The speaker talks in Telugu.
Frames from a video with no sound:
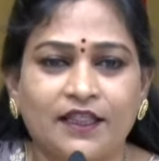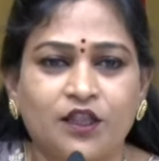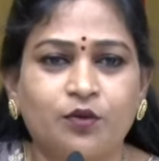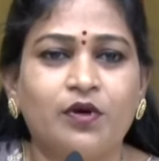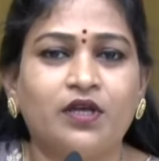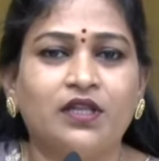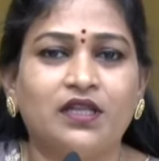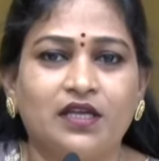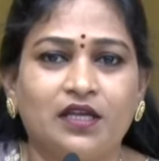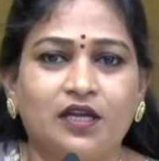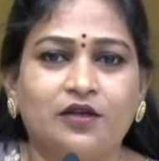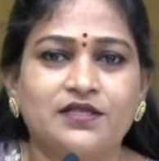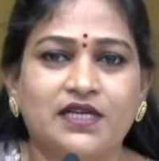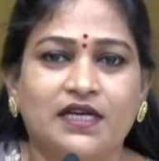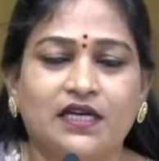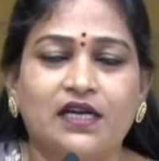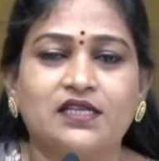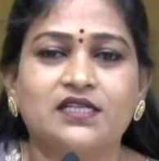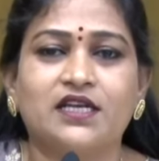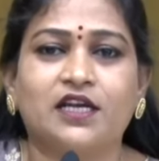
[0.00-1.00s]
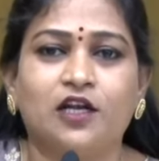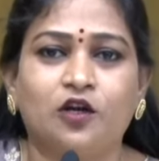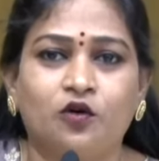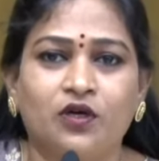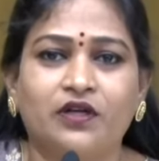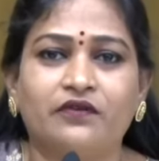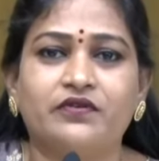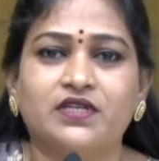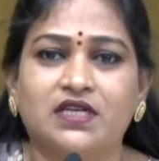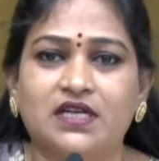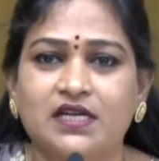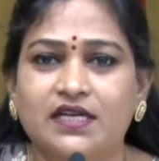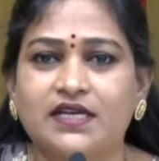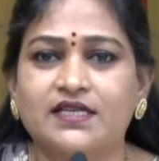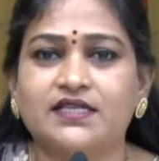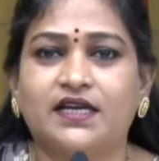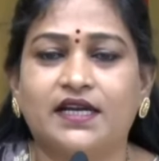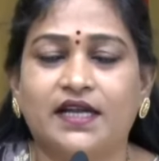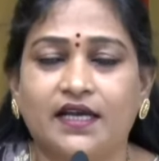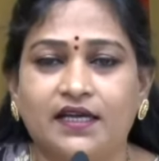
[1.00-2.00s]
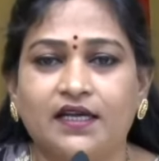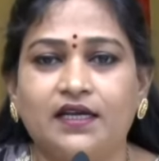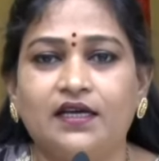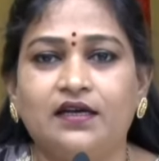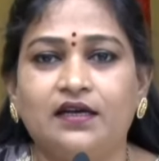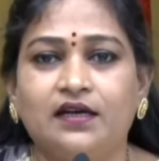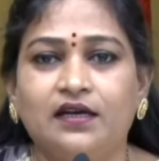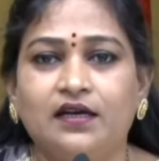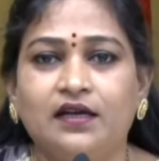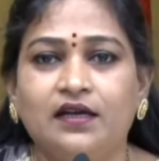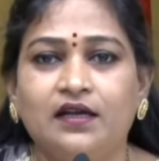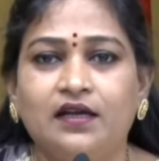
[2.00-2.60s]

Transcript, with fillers: ఎంతమంది సెంట్రల్ జైల్లో ఉంటే విజిట్లు చేశాడు ఆయన